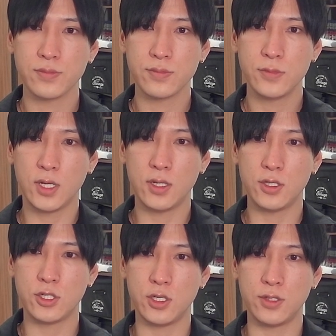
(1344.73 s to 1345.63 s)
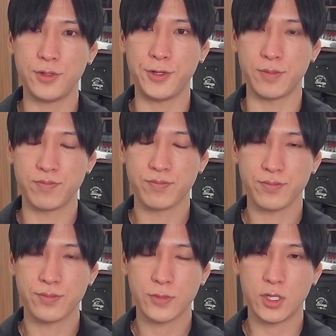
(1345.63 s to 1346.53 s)
で、日銀の
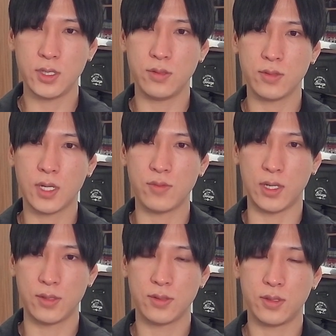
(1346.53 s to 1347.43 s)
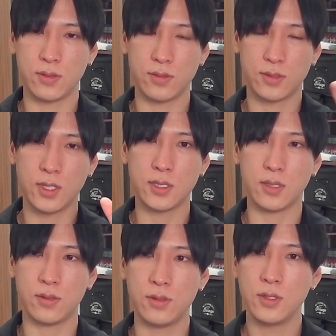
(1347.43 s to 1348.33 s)
金融緩和っていう政
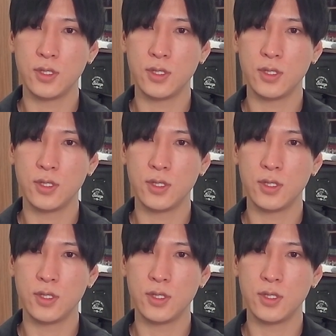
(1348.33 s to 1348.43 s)
策